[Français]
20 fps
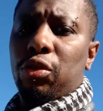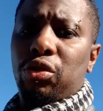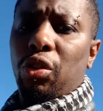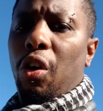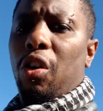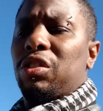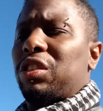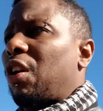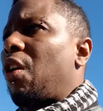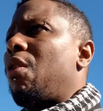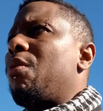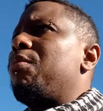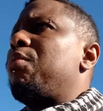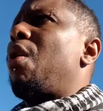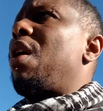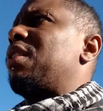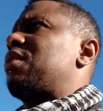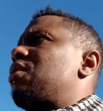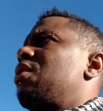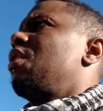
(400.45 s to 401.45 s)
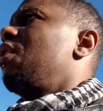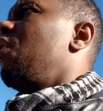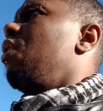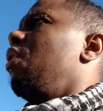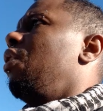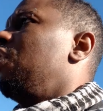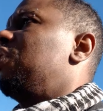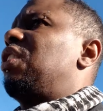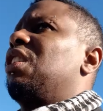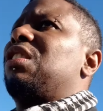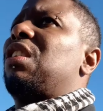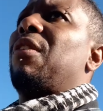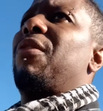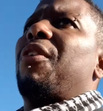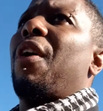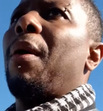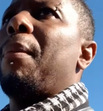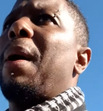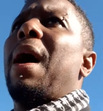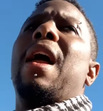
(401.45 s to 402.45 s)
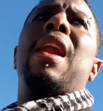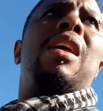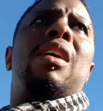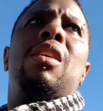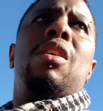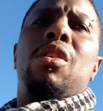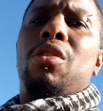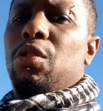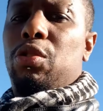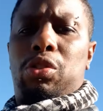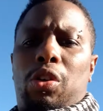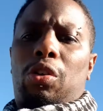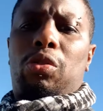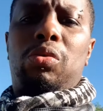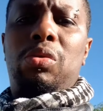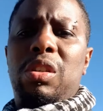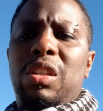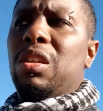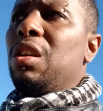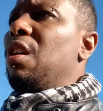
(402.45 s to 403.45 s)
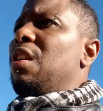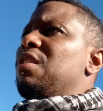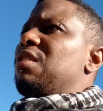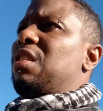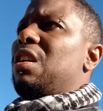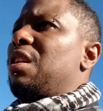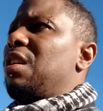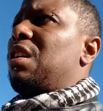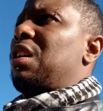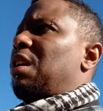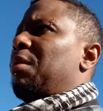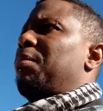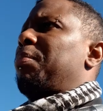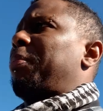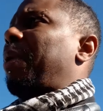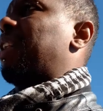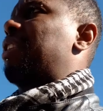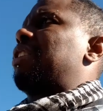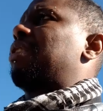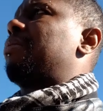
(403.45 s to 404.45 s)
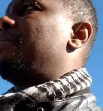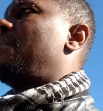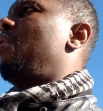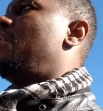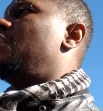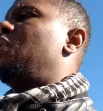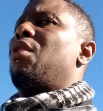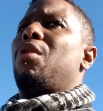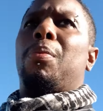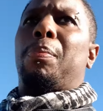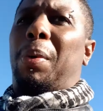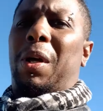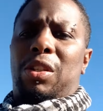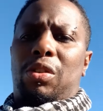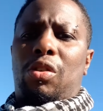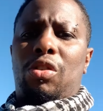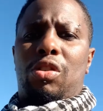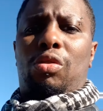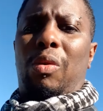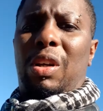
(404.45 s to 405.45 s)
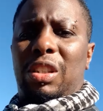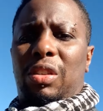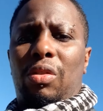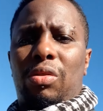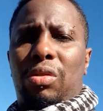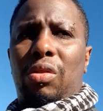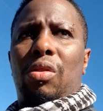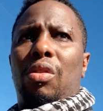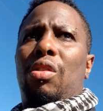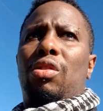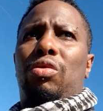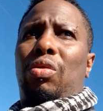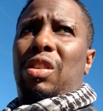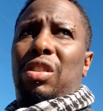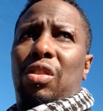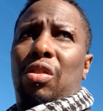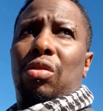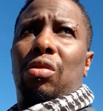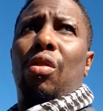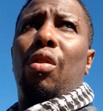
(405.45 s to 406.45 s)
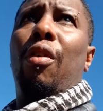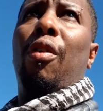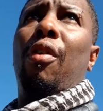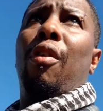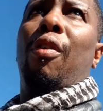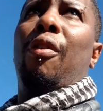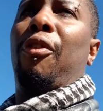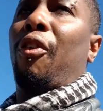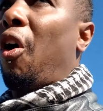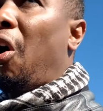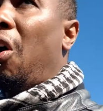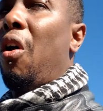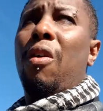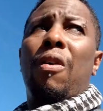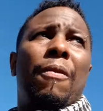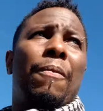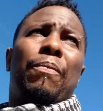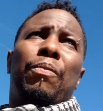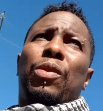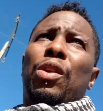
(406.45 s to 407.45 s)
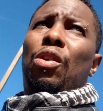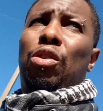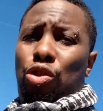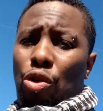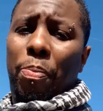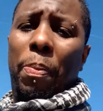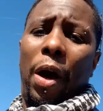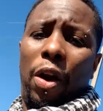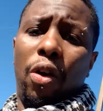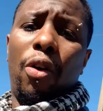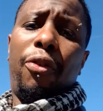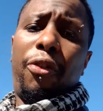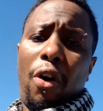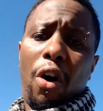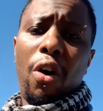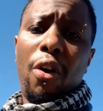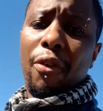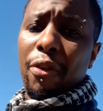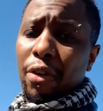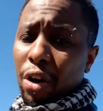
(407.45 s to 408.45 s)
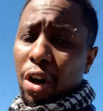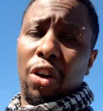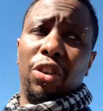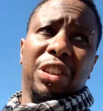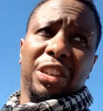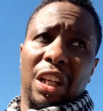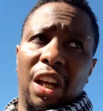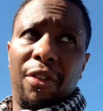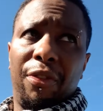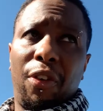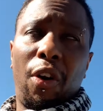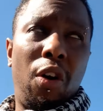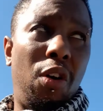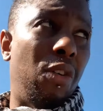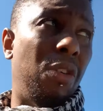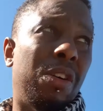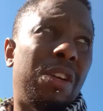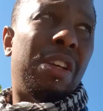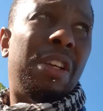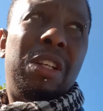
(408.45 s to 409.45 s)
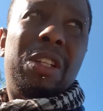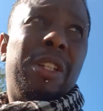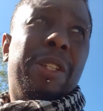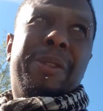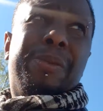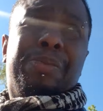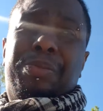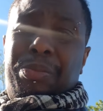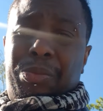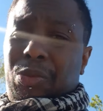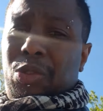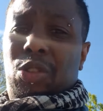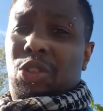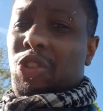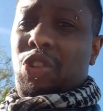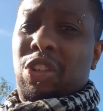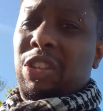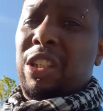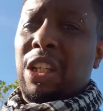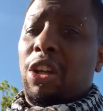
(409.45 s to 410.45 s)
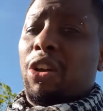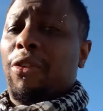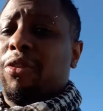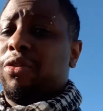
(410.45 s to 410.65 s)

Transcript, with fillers: tu rentrais en boîte, euh, c'était 20 balles. Aujourd'hui, c'est pratiquement euh, presque 60, francs. Je parle en francs, ancien franc. Je sais que